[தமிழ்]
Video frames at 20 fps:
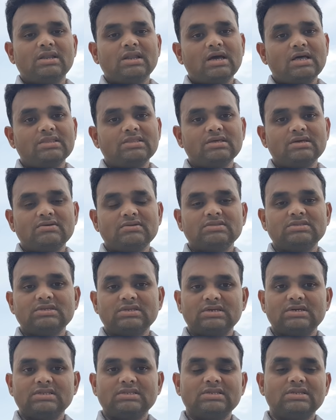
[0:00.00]
நான் தான் வந்து
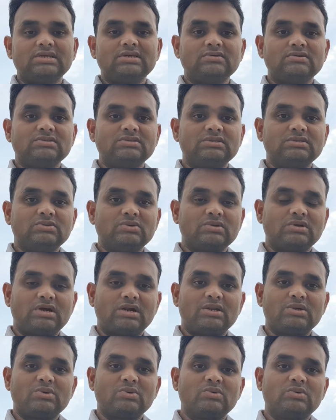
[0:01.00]
இருக்கிறதுலே வந்து ஒரு
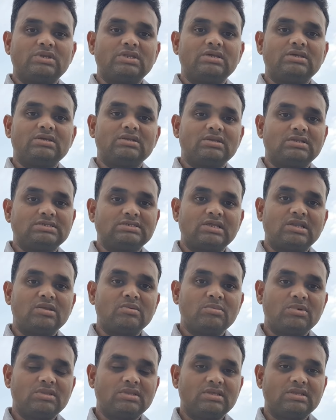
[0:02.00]
கடைக்குட்டி இல்லை
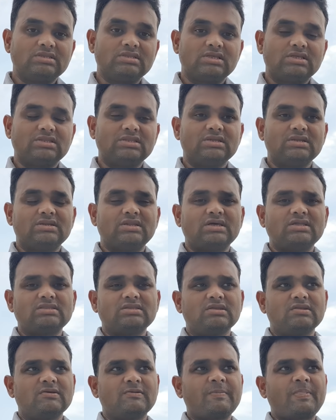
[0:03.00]
செல்லமாக தான் இருந்தேன் அந்த
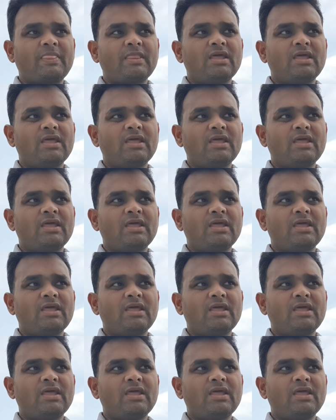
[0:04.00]
டயத்தில்